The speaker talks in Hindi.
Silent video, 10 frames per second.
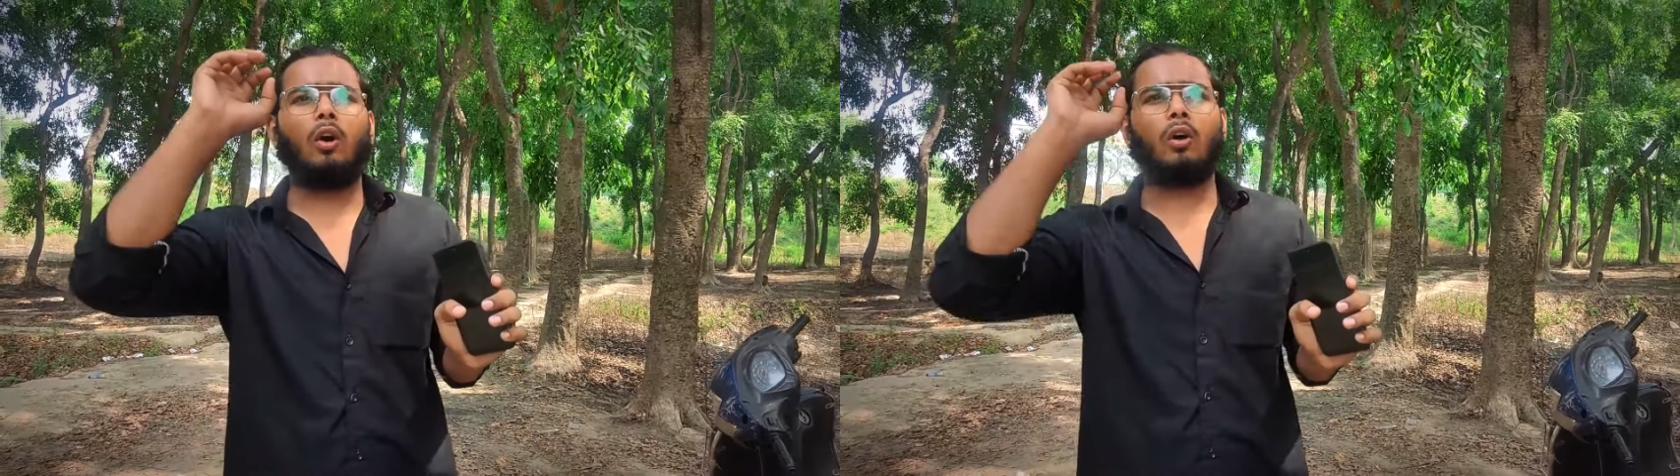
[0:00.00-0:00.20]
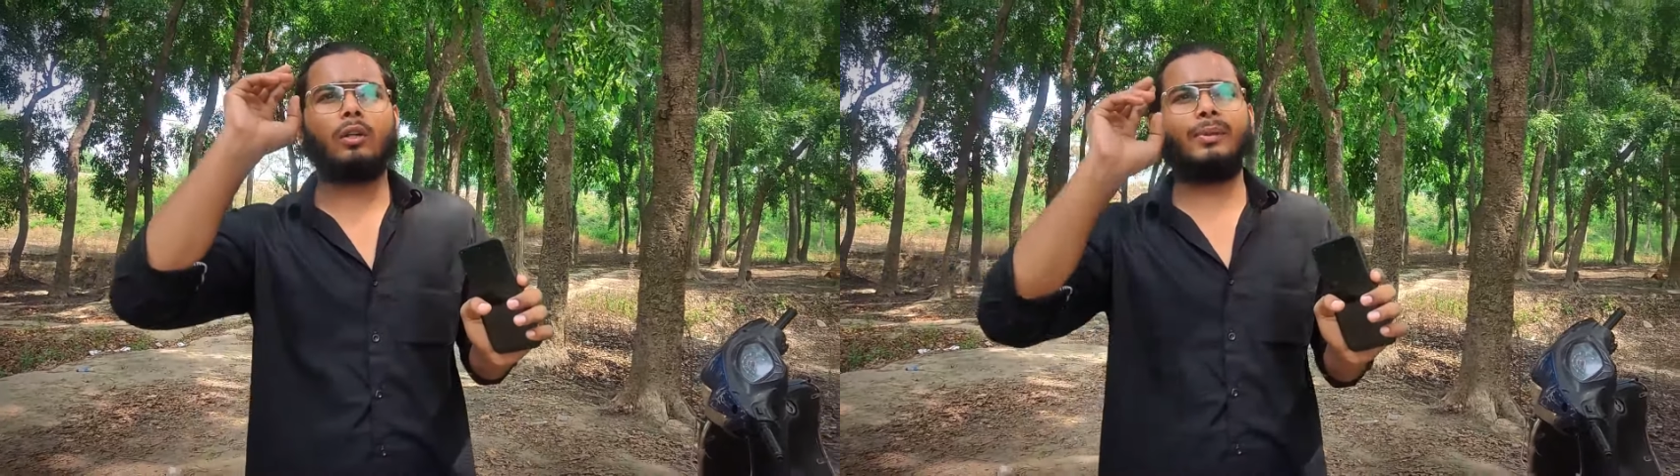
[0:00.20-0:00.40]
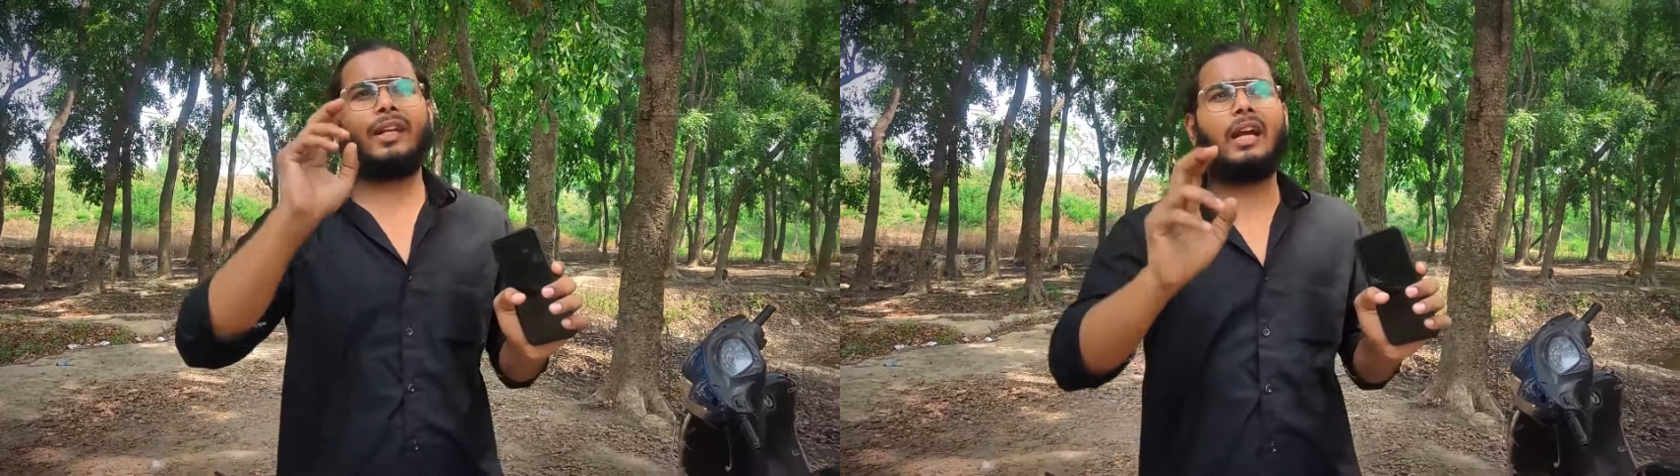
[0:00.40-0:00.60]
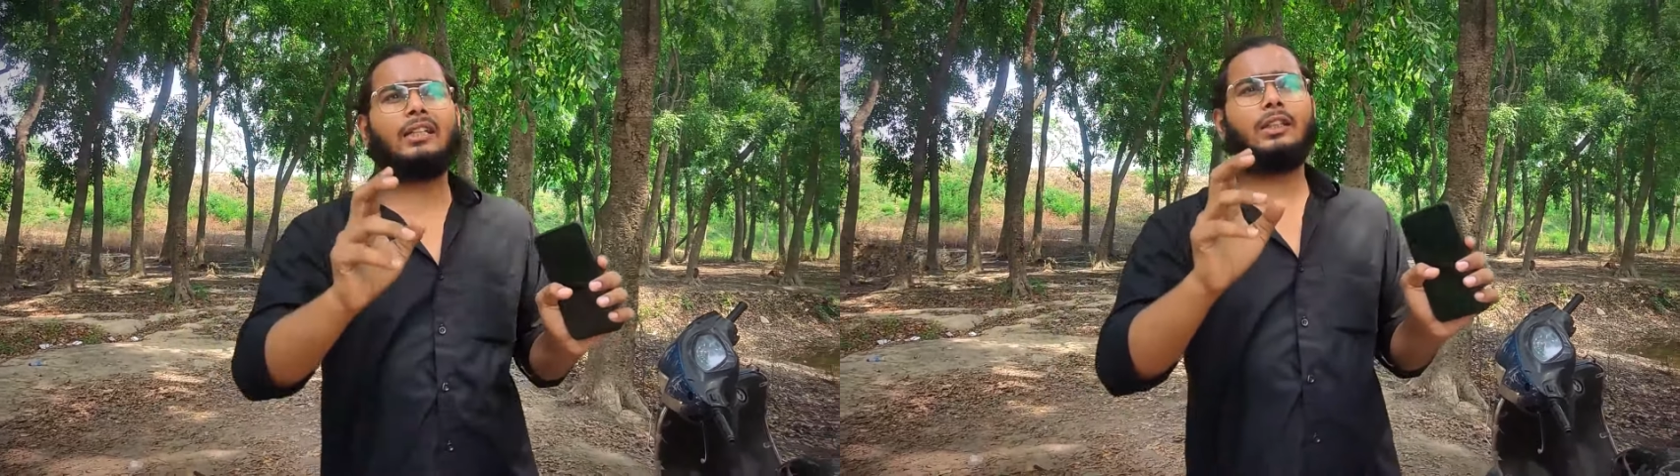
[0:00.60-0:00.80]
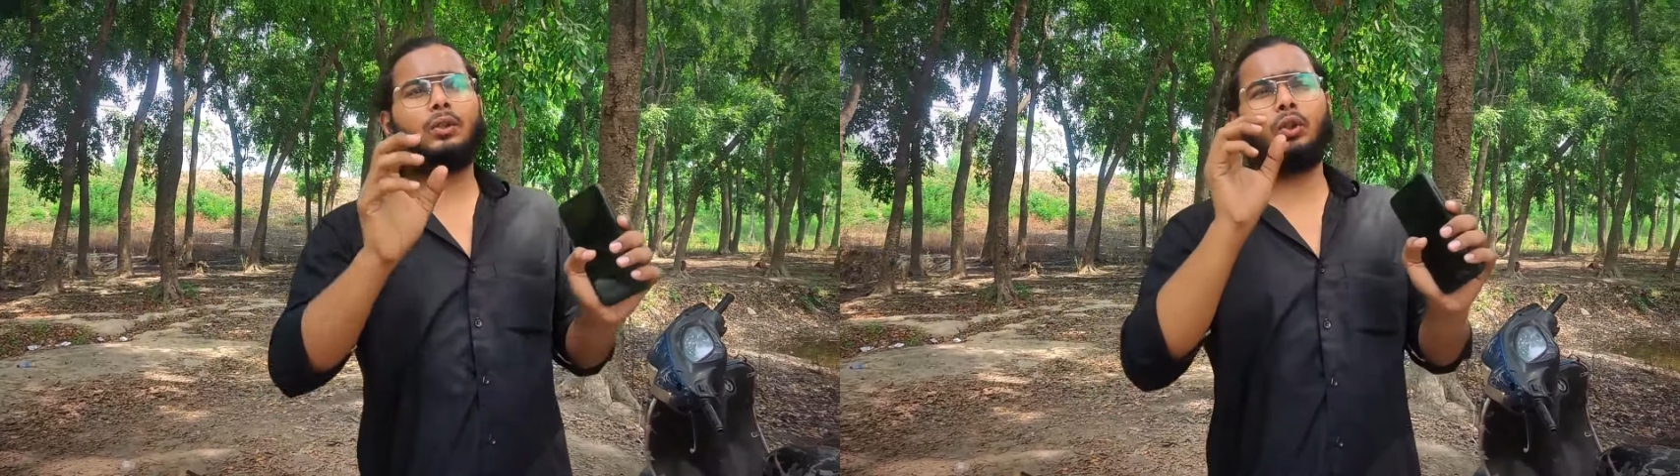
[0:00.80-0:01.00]
और मेरे
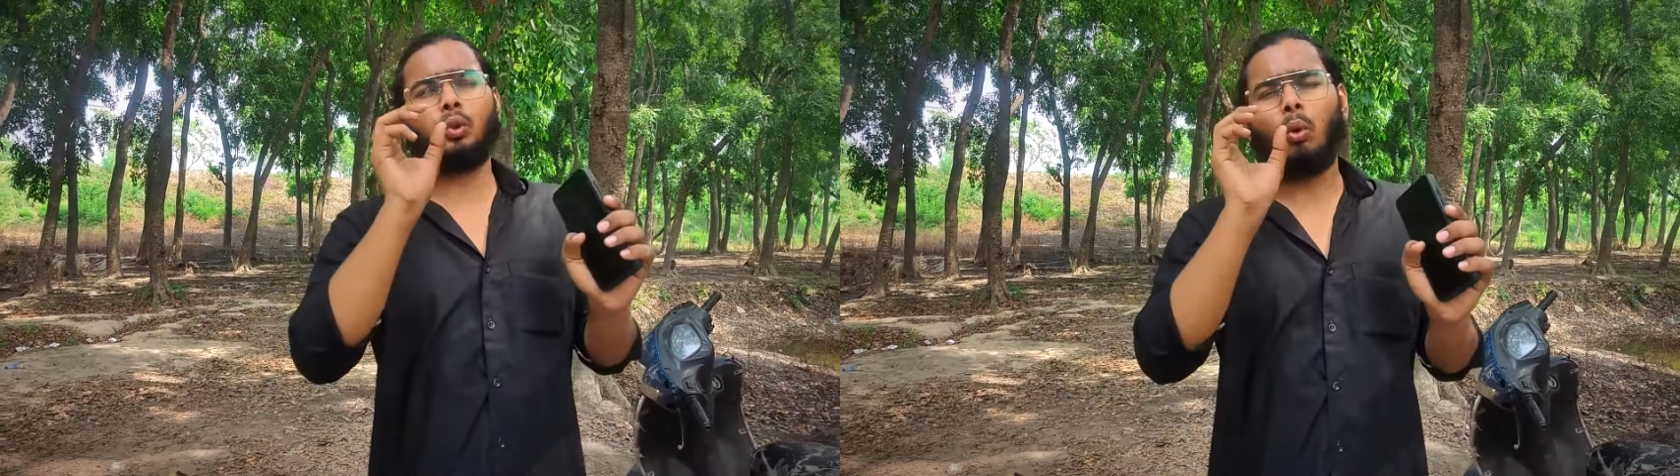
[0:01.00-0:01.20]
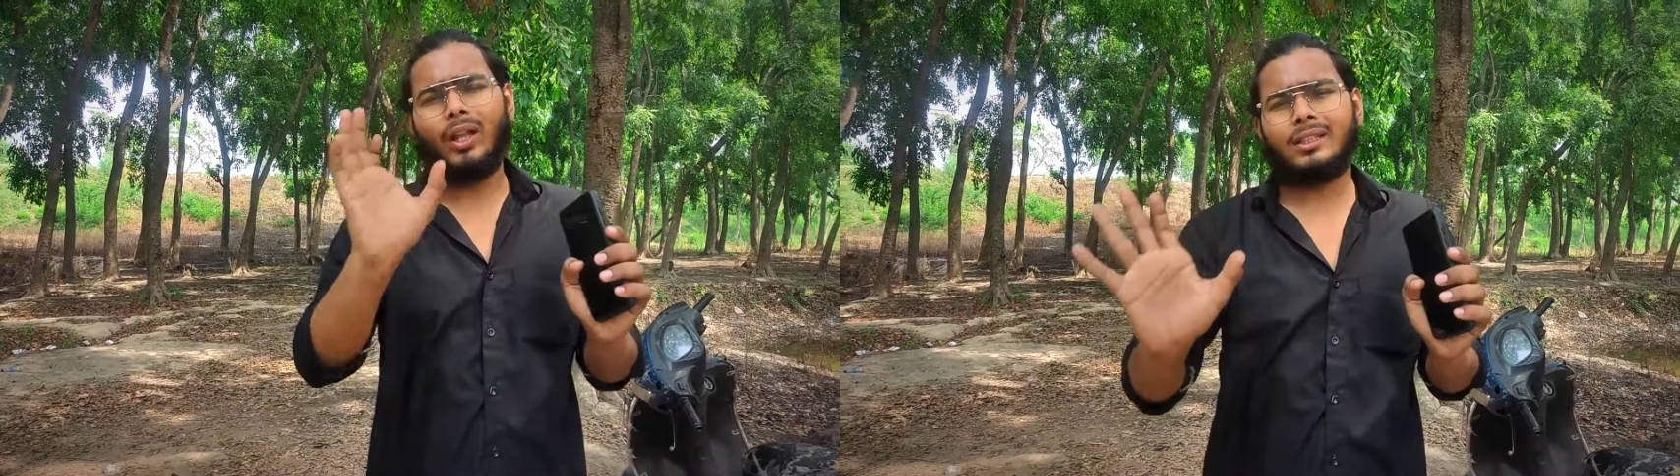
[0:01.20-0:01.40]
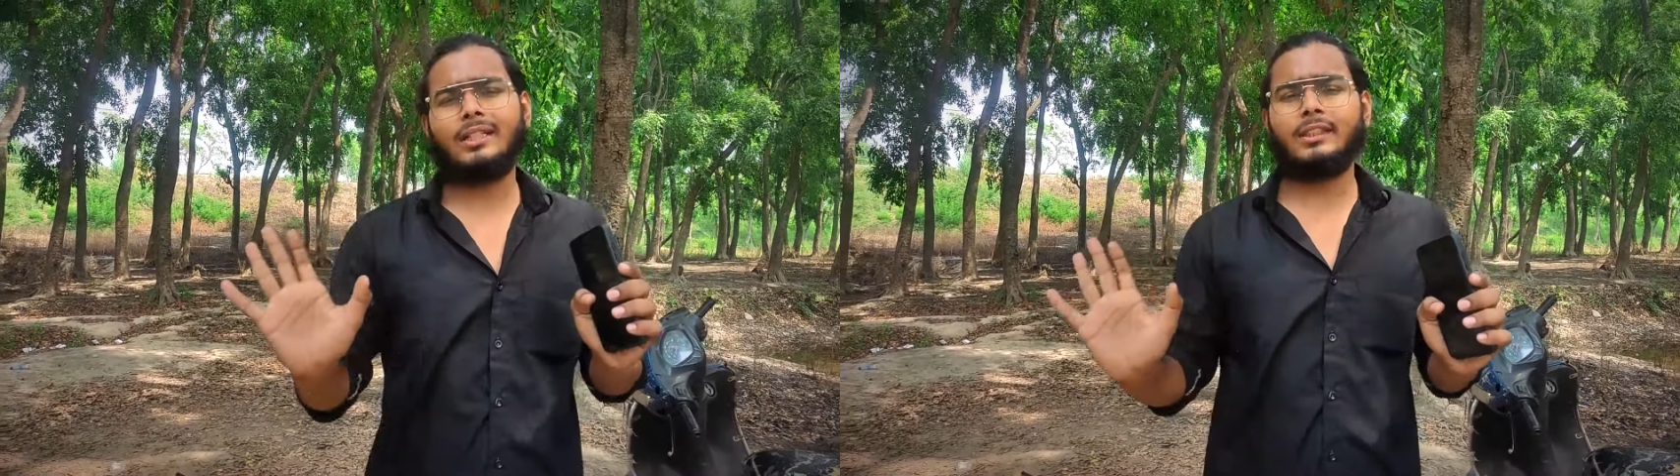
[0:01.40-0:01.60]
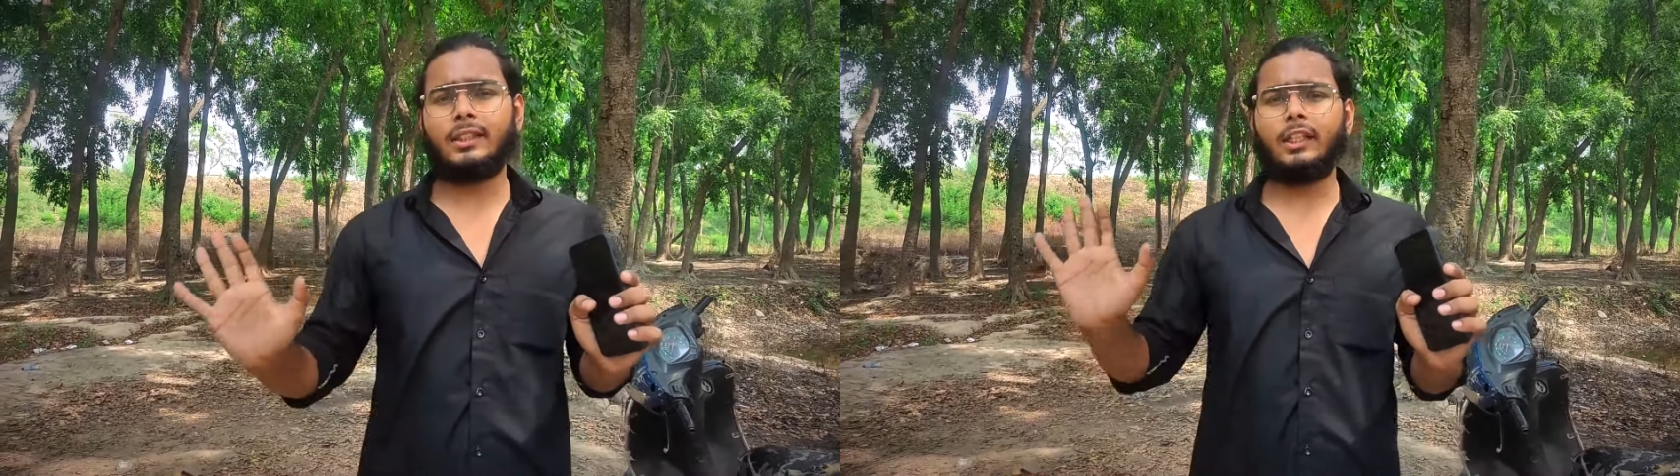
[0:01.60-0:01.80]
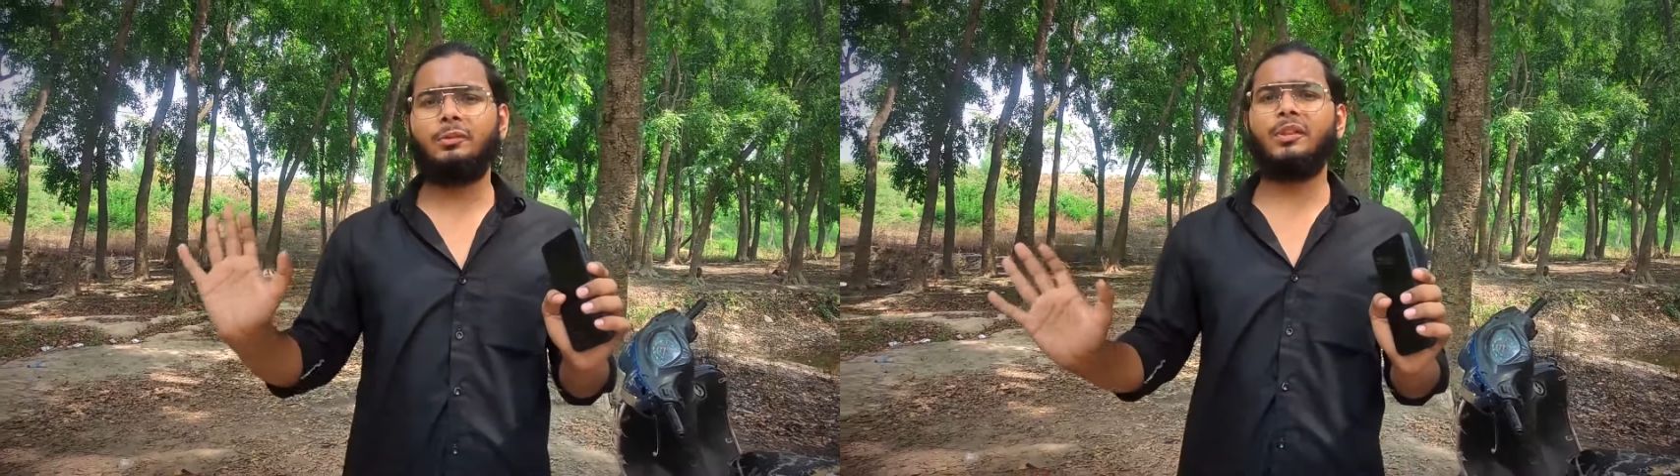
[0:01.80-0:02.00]
ख्याल से कुछ थोड़ा सा एक्सेसरीज